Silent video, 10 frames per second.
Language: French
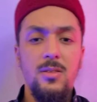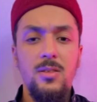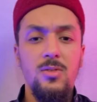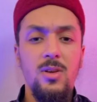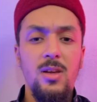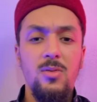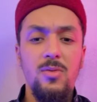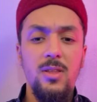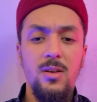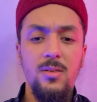C'est cela,
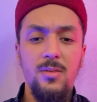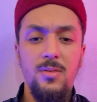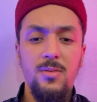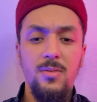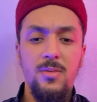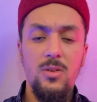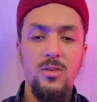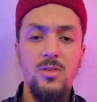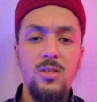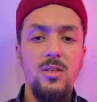Al-Fatra. Donc
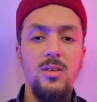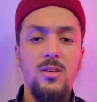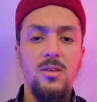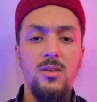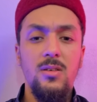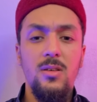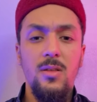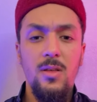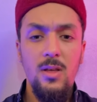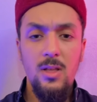si euh,
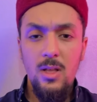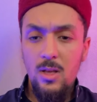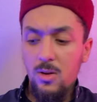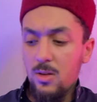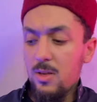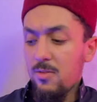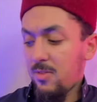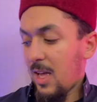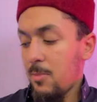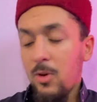
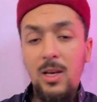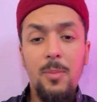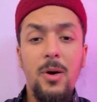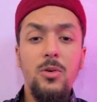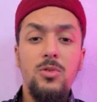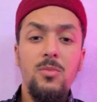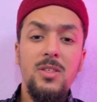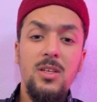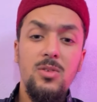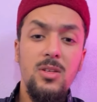vraiment il n'a pas reçu le
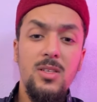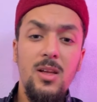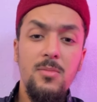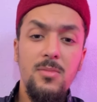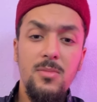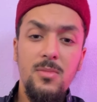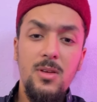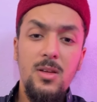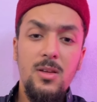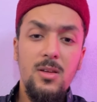message de l'islam,
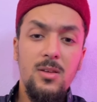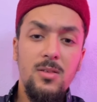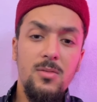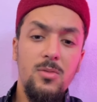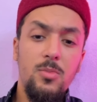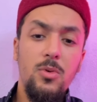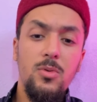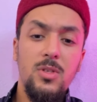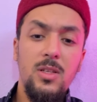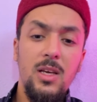on peut
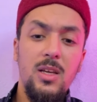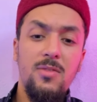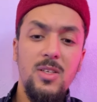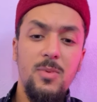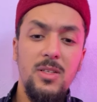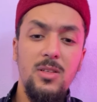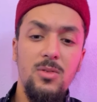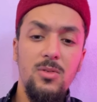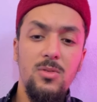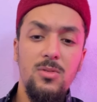considérer qu'il fasse partie
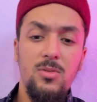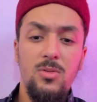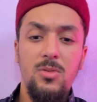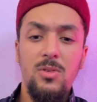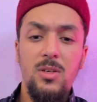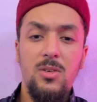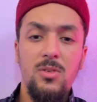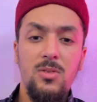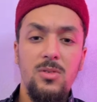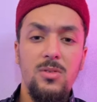d'eux et
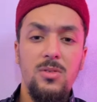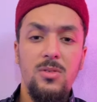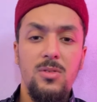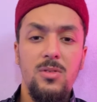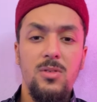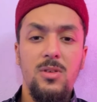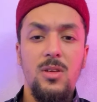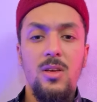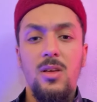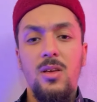que
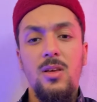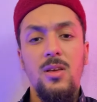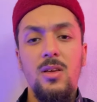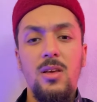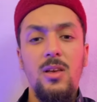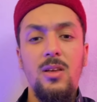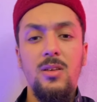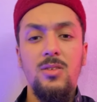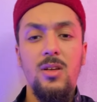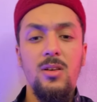il
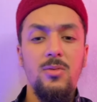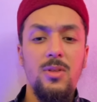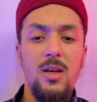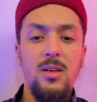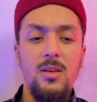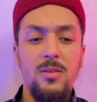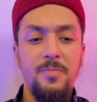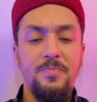est, Inch'Allah